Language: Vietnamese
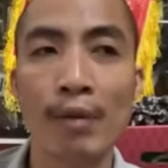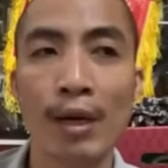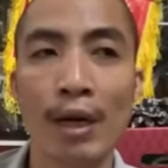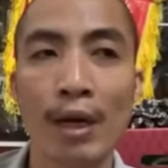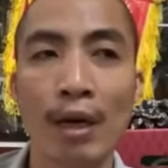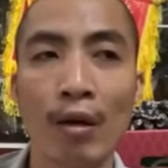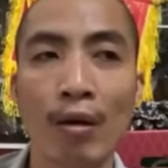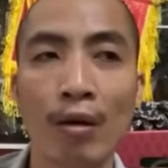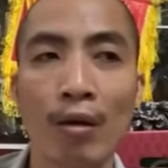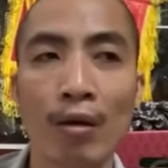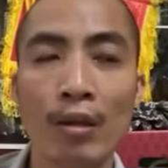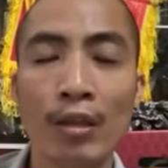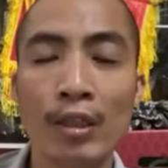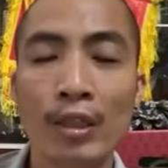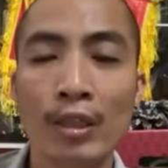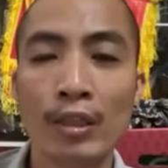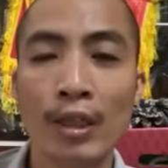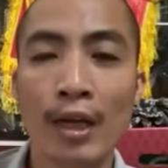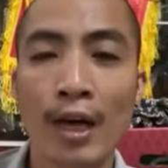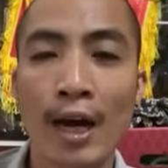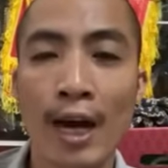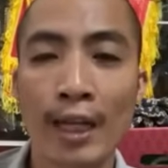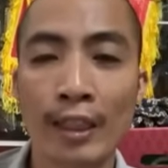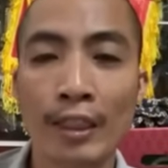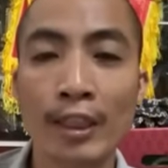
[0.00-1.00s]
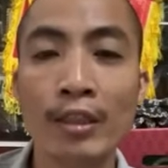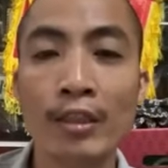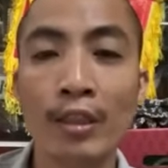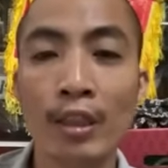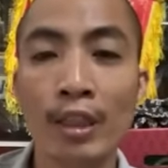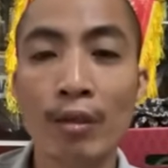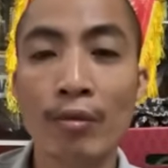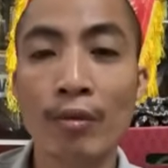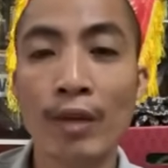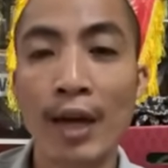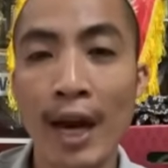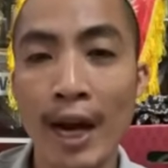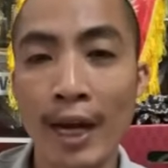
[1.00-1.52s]
mà nó hạt dinh dưỡng
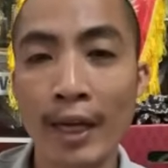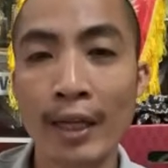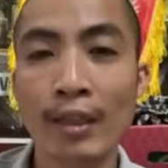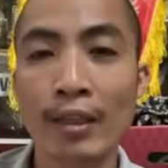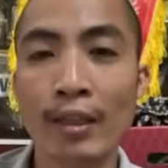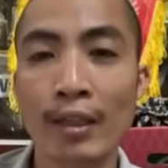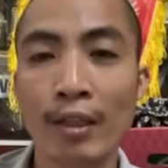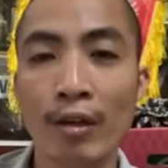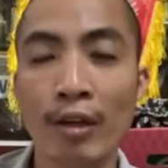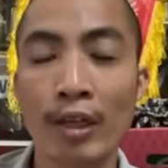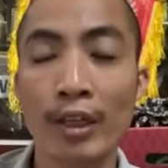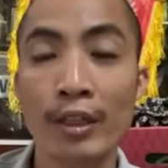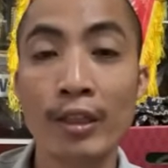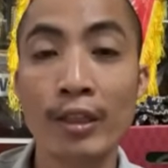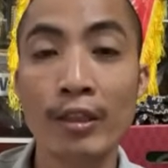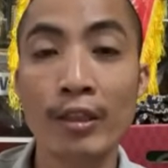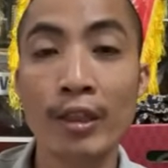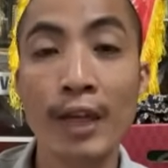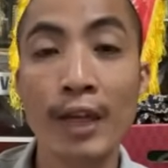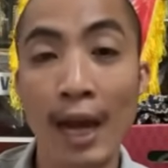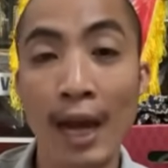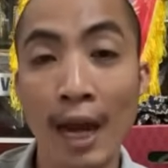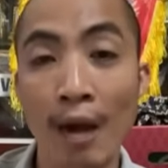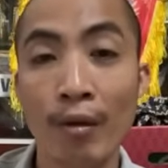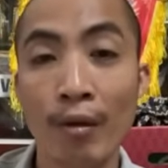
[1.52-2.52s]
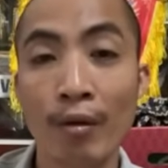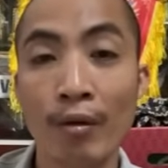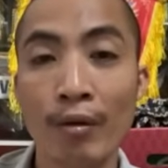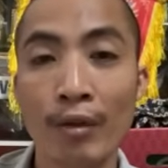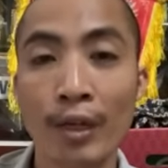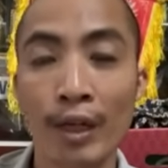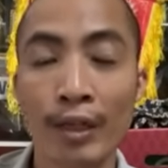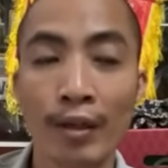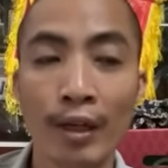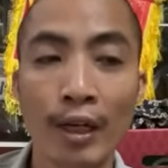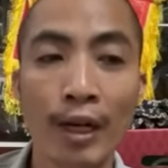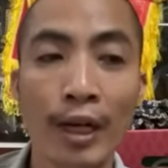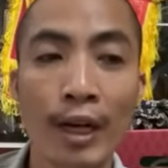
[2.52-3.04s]
đồng nai thì nó là dinh dưỡng cao và
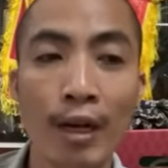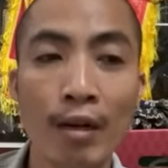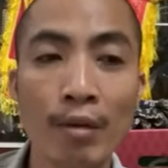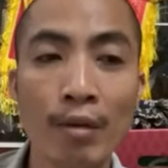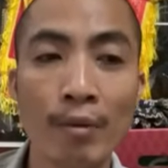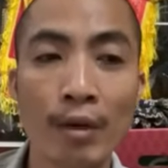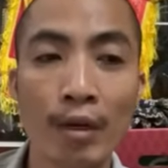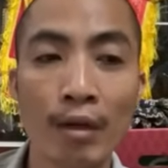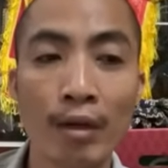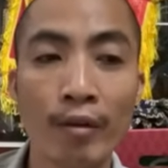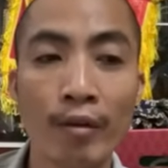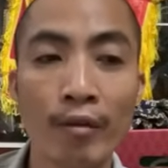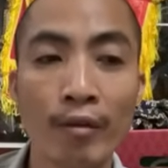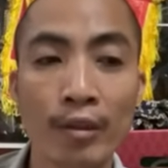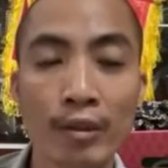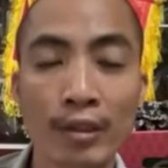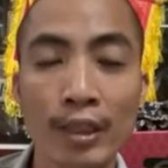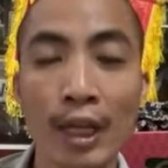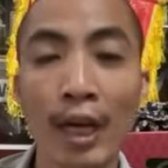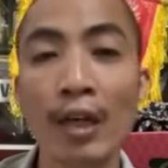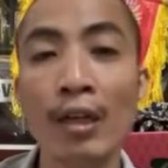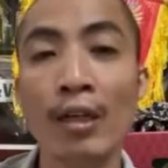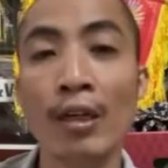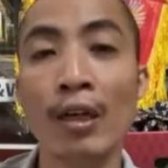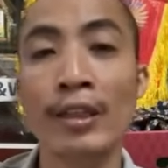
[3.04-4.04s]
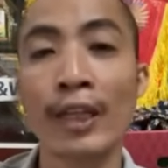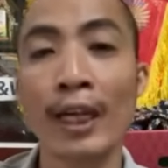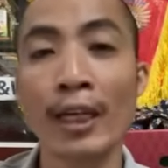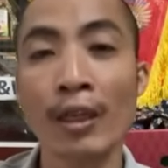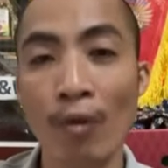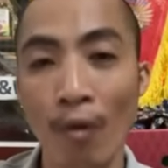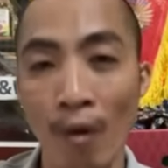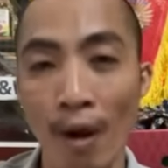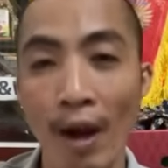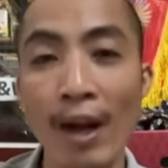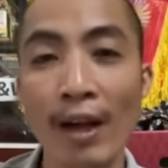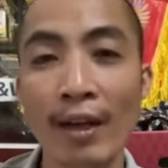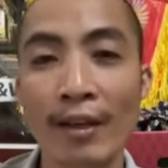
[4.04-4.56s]
cho nên nếu như mà nó tăng lửa nhanh
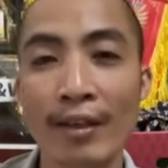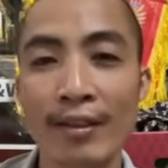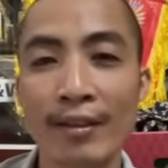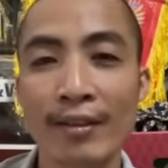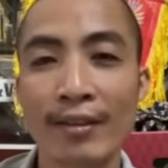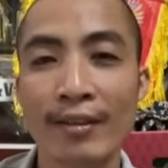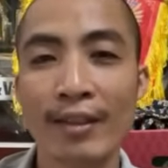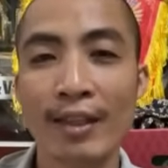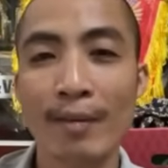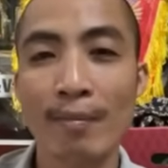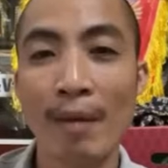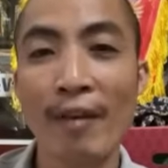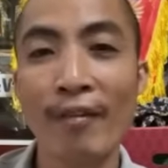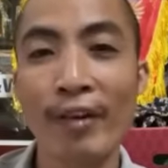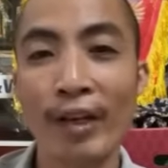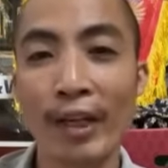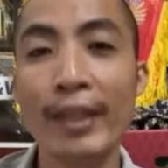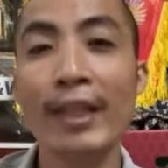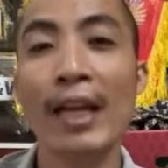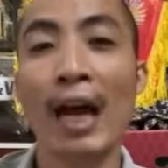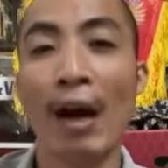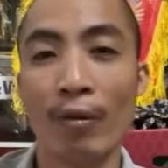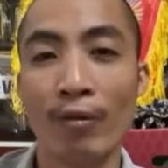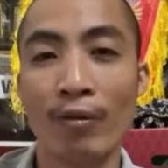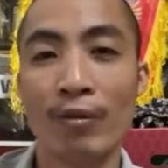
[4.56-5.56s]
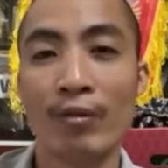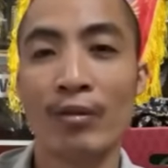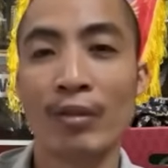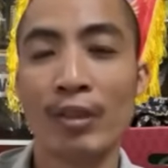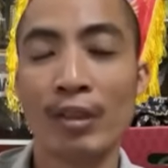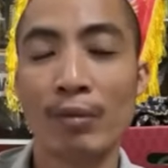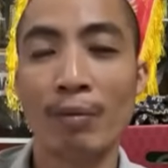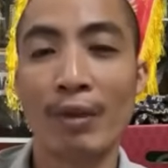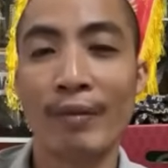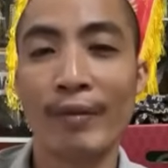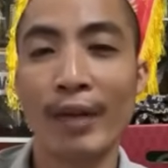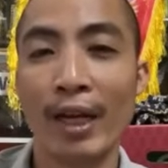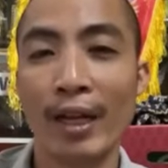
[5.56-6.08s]
quá thì bác phải linh động
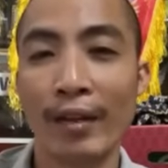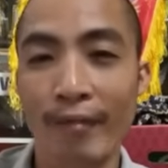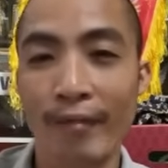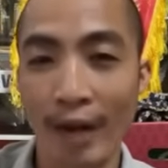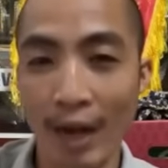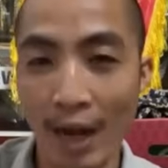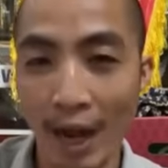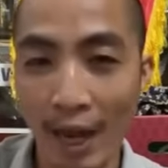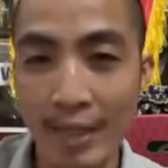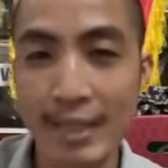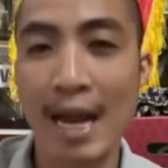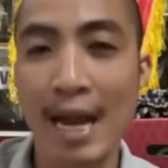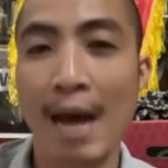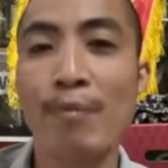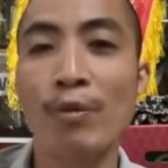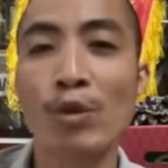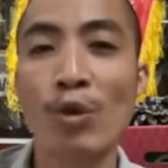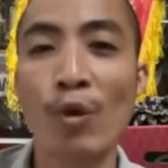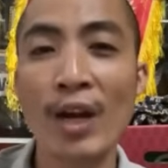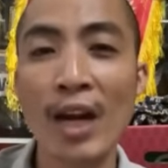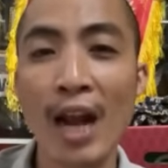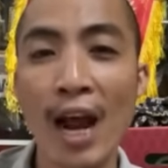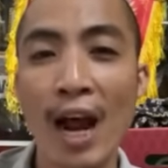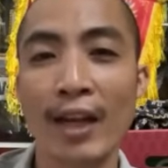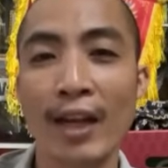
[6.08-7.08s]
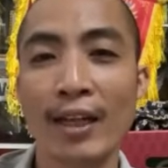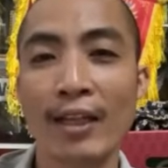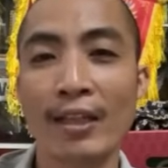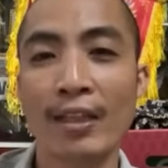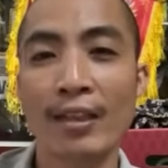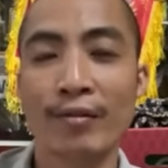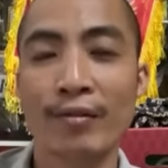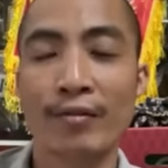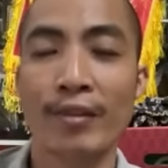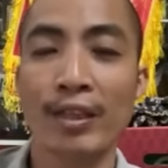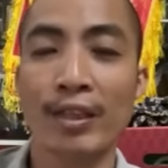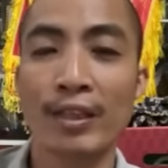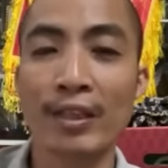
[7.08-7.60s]
mình phải lại, lại giảm chuối lại
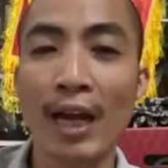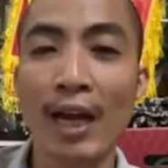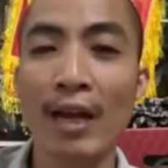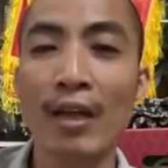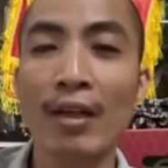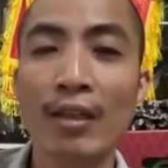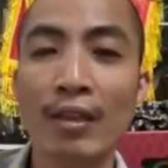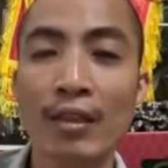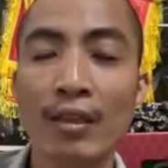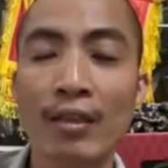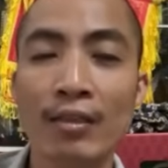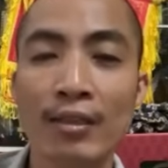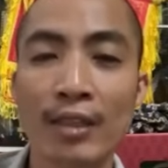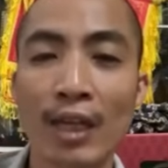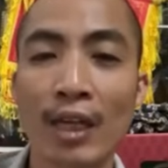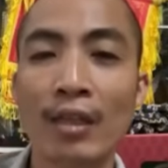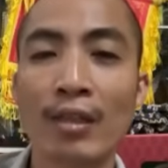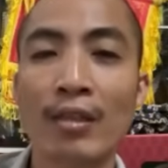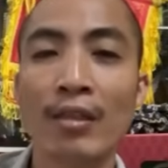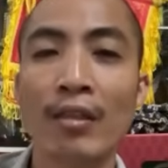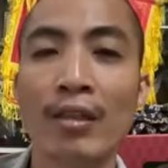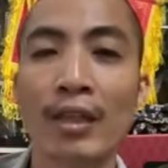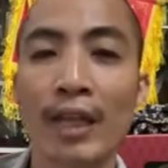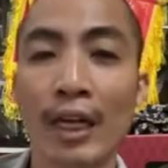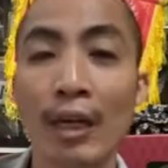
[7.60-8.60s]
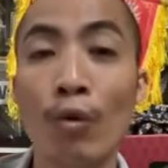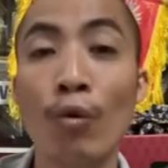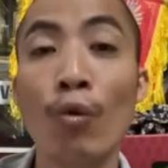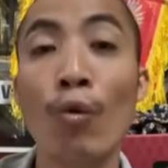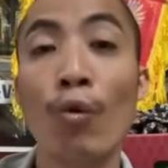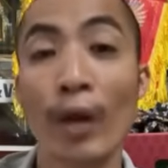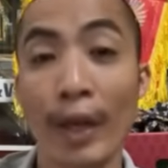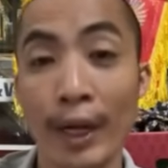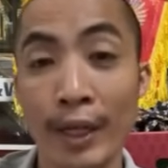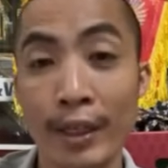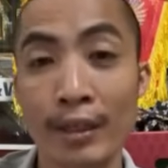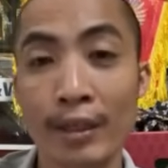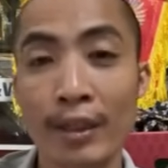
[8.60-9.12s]
và tăng tăng cường cái đồ đủ
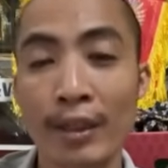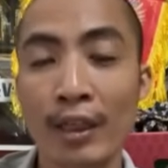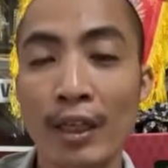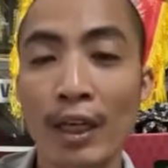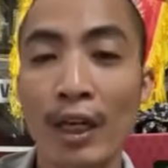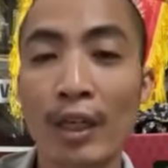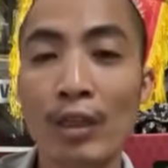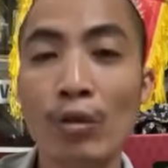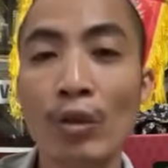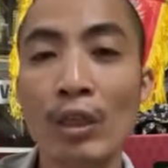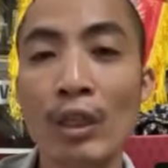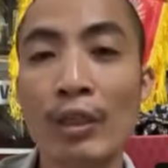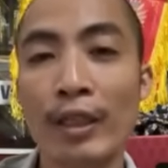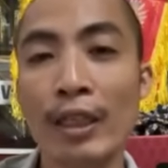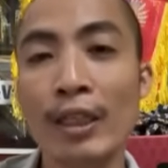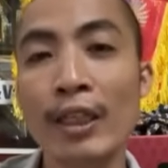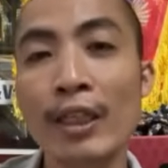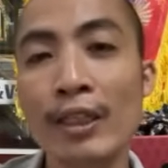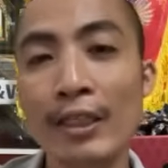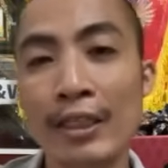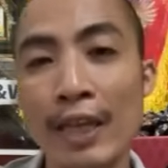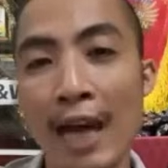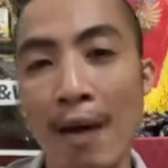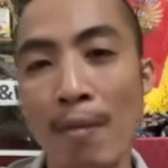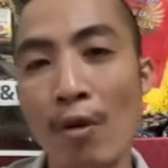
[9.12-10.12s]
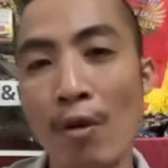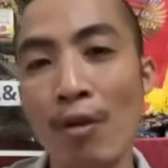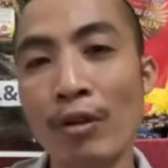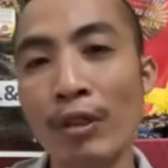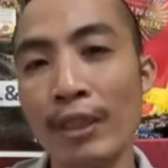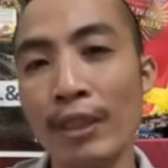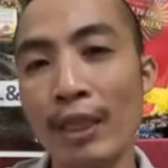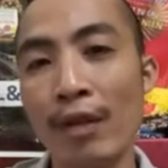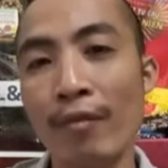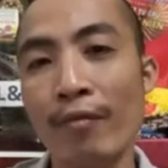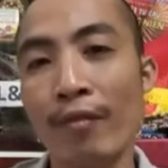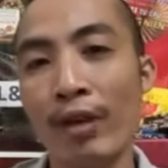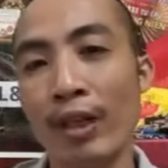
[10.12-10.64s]
lên Đấy, tùy cái tình trạng của con
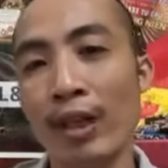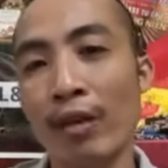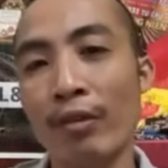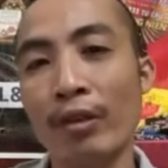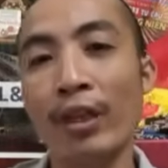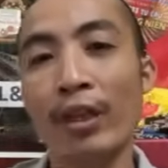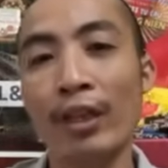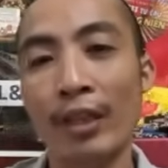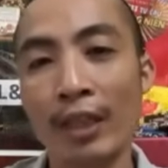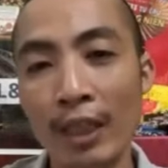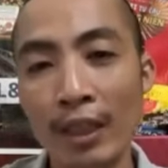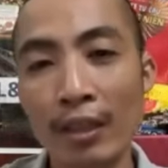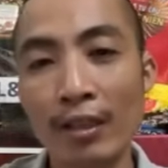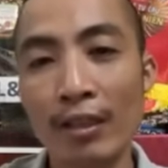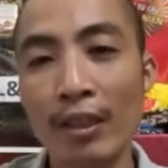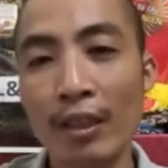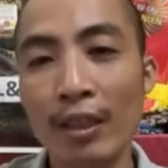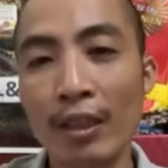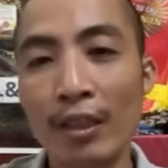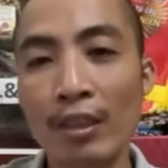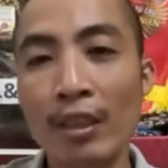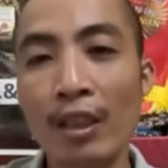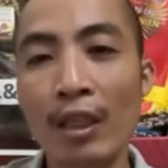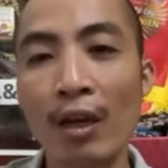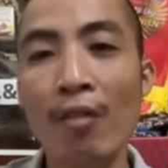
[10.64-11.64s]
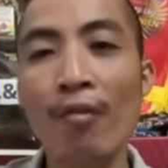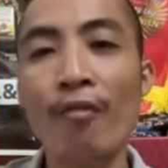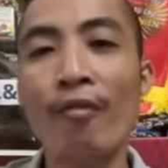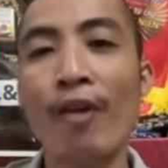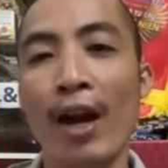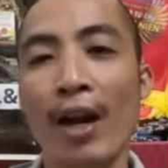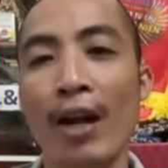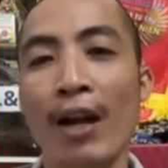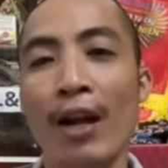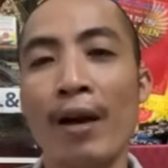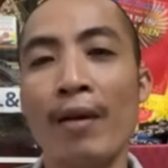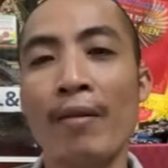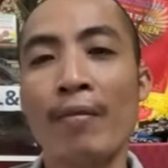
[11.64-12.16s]
chim và theo thời tiết chứ không phải
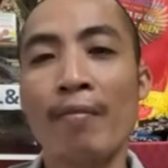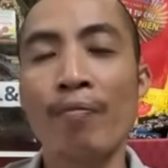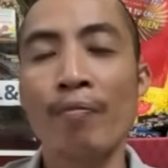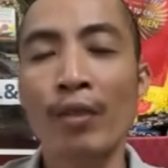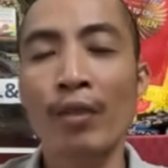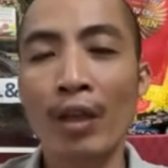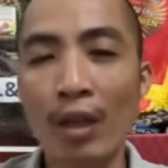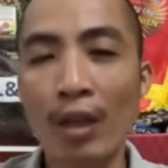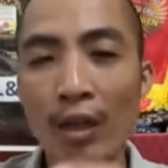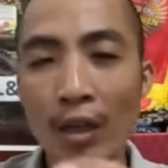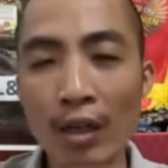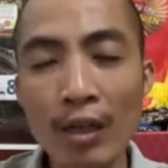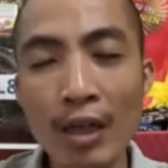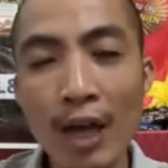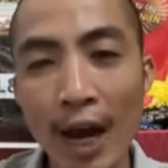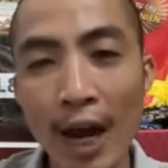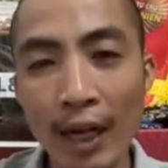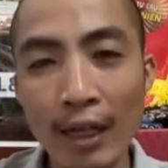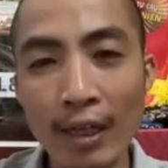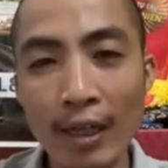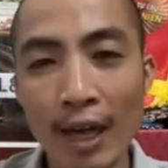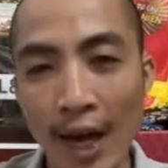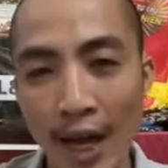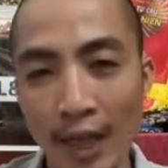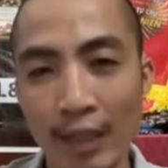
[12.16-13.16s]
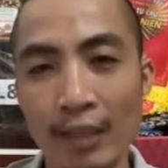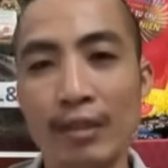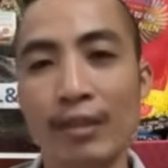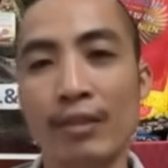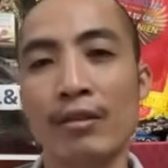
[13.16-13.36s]
là cứ ăn hạt